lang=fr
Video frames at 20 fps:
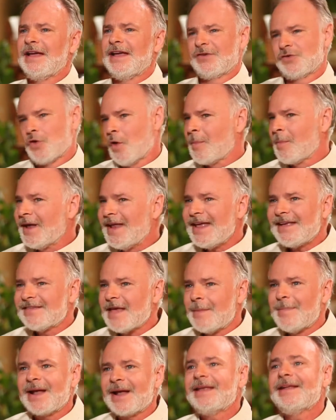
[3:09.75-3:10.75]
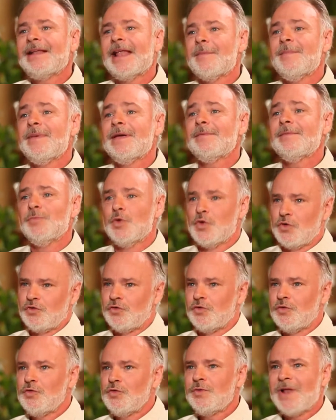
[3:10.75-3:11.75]
je comprenais que ça parlait de la Bible, de
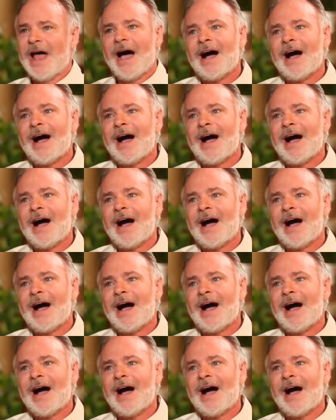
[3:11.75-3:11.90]
Dieu,